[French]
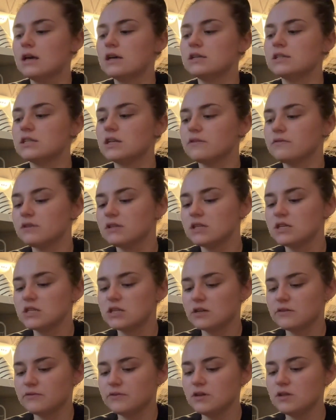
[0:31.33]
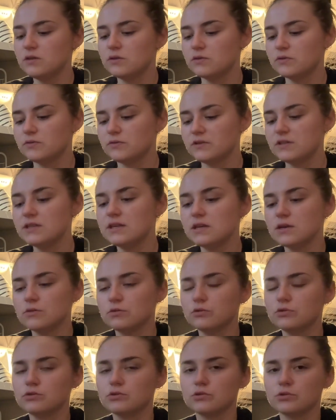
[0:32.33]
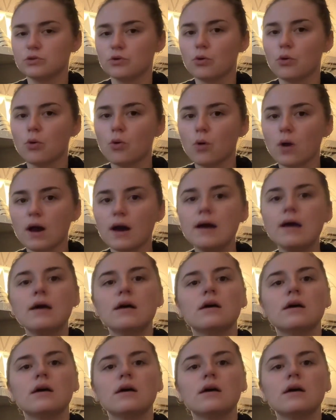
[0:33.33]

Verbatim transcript: J'avais déjà fait une vidéo, je crois,